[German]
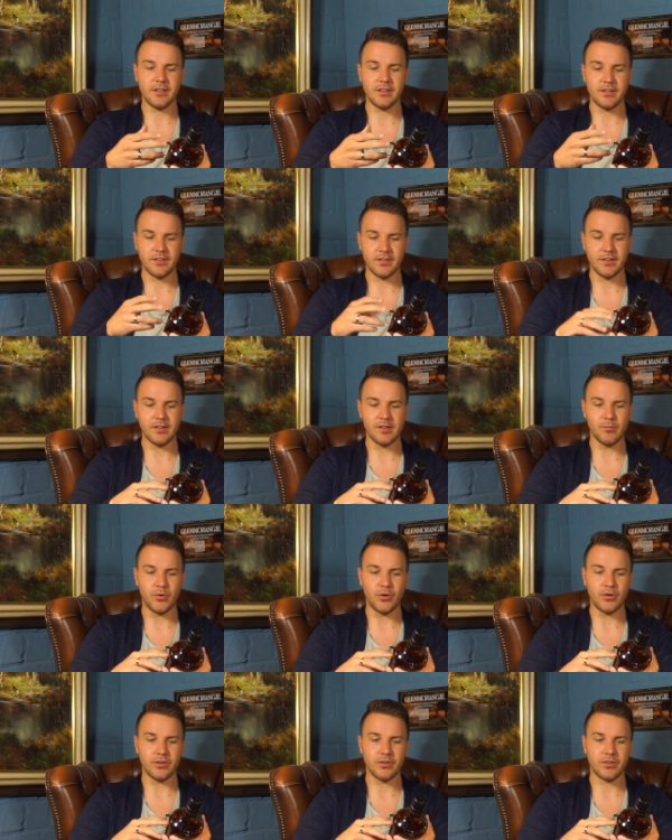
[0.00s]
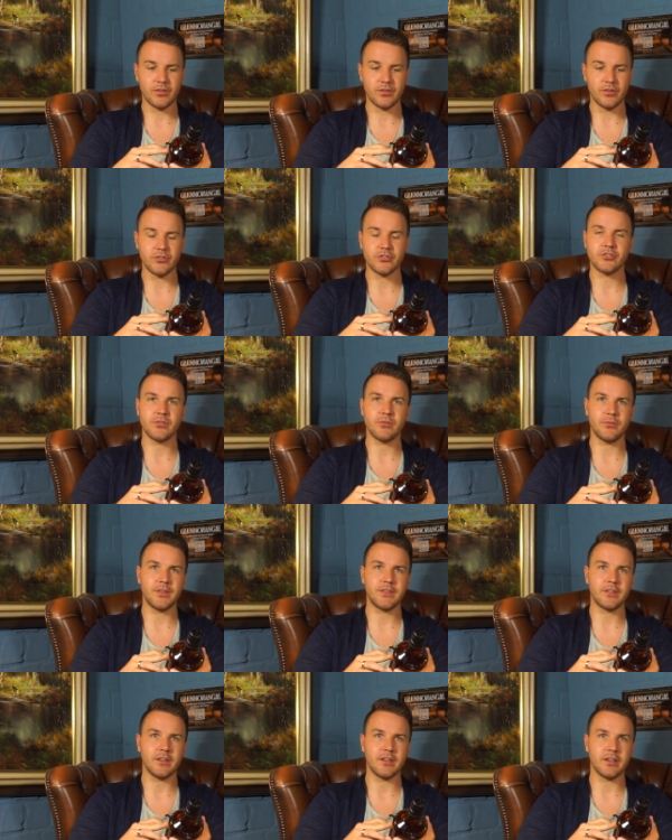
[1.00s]
die Single Malt Scotch
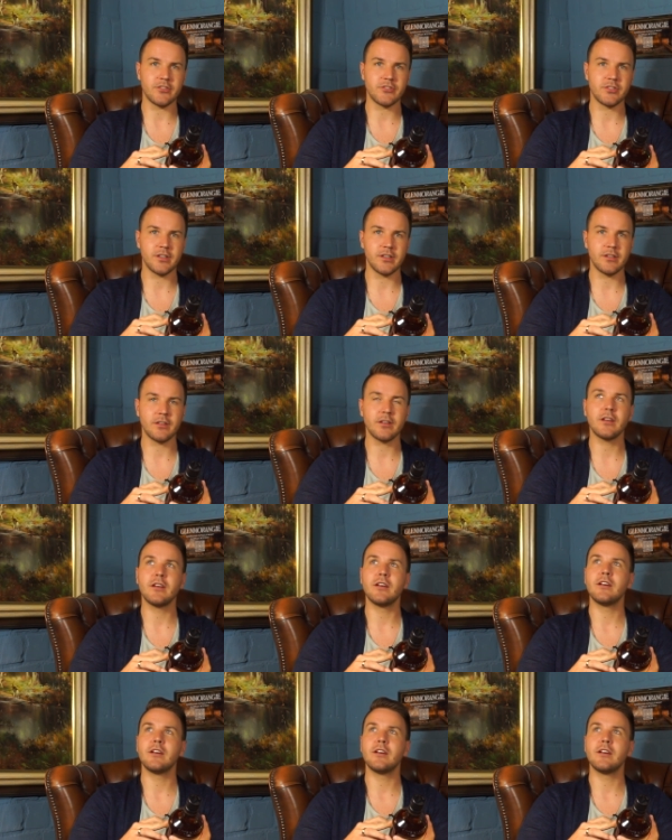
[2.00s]
Whisky herstellt.